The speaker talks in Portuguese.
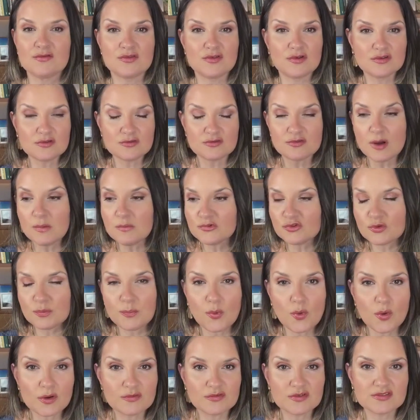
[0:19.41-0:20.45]
Vamos
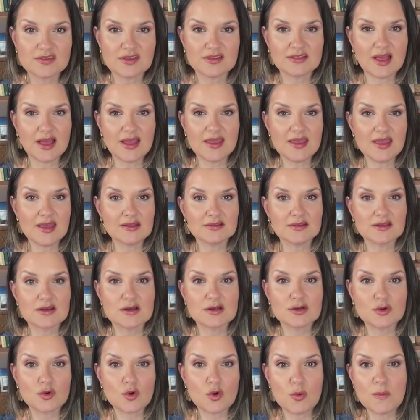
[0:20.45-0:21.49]
supor que você está
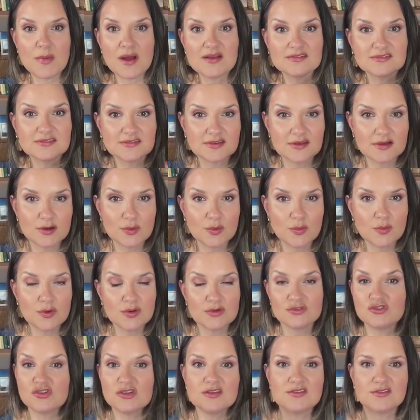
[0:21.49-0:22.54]
entrando com uma
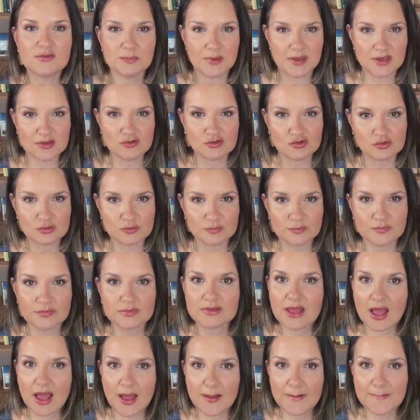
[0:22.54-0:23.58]
ação de despejo,
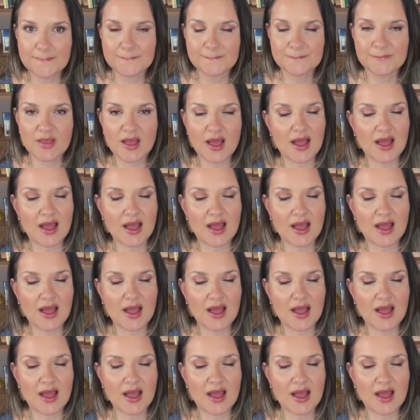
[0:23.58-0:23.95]
tá?